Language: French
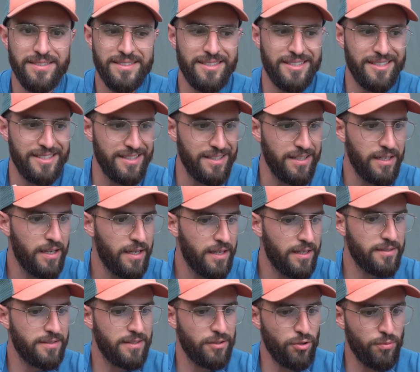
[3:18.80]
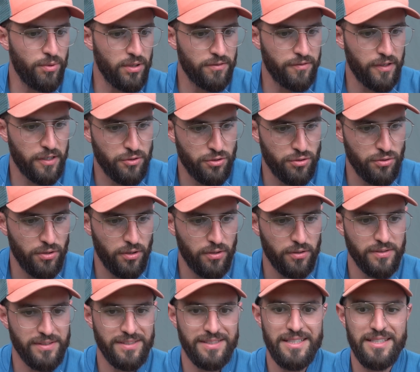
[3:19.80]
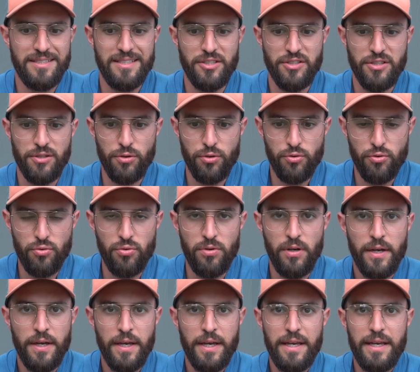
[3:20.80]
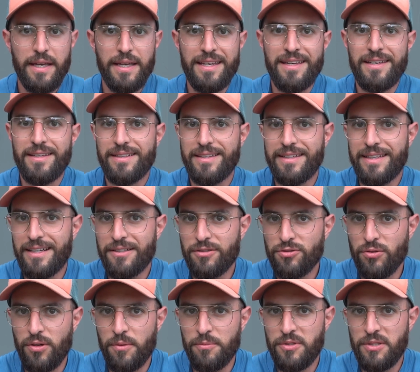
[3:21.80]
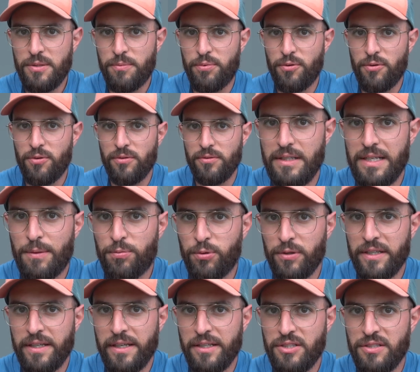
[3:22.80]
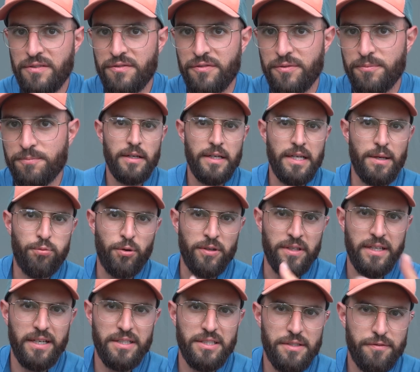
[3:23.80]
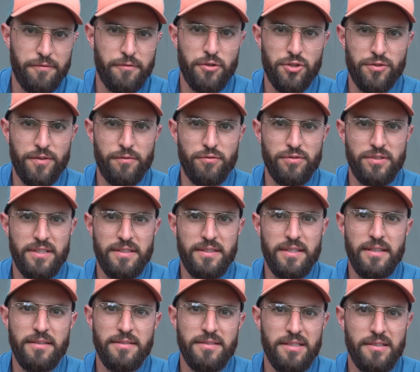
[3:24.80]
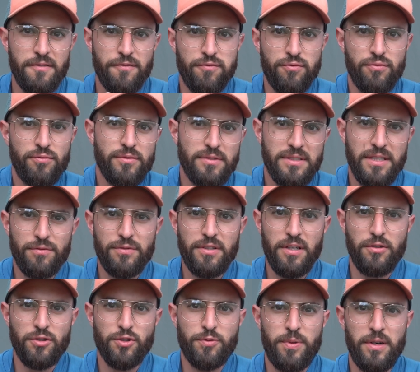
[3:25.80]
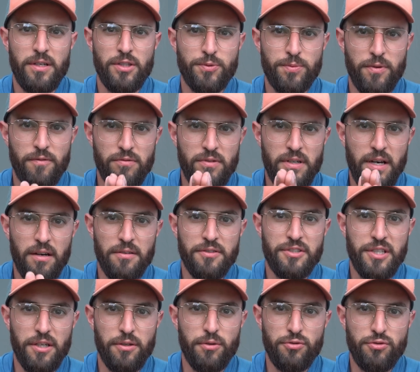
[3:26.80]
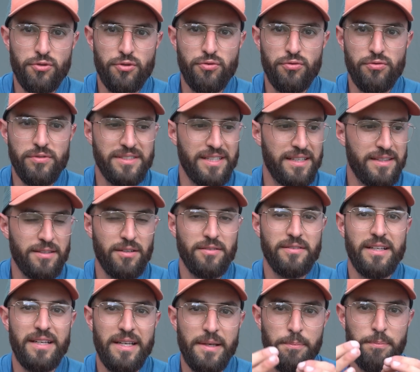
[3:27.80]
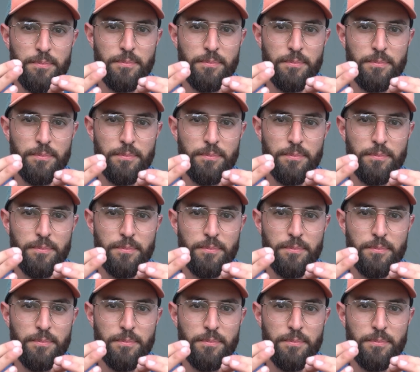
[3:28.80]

si c'est de bonne facture, si ça tient le coup et quels sont un petit peu les points négatifs. Les points négatifs que je vais vous citer, si vous, ça vous dérange pas, je peux vous garantir que du coup, cette tente, elle est